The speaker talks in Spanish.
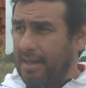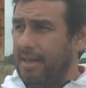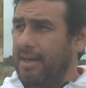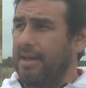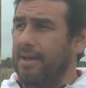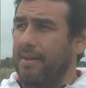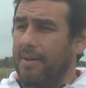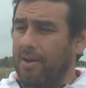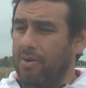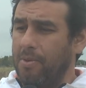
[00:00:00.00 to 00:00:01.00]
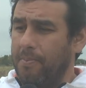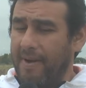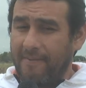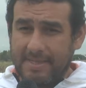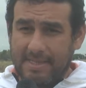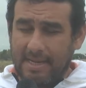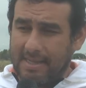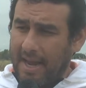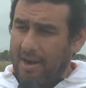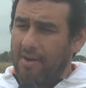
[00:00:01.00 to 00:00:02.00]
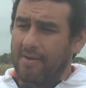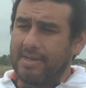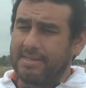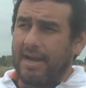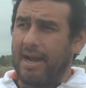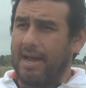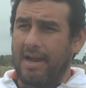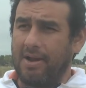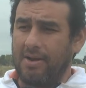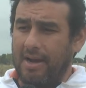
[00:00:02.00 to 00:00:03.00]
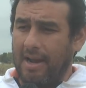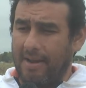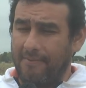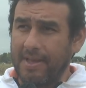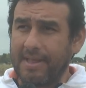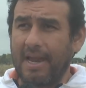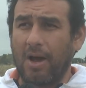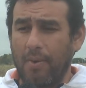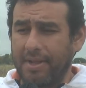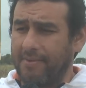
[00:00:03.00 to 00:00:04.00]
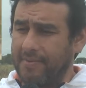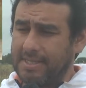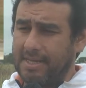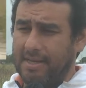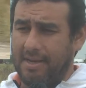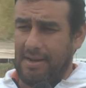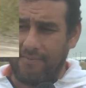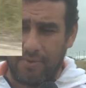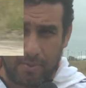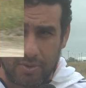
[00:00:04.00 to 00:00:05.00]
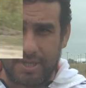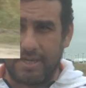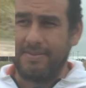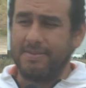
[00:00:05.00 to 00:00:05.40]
eh, como para facilitar lo que va a ser la, fiesta de la cuarta fecha en Formosa.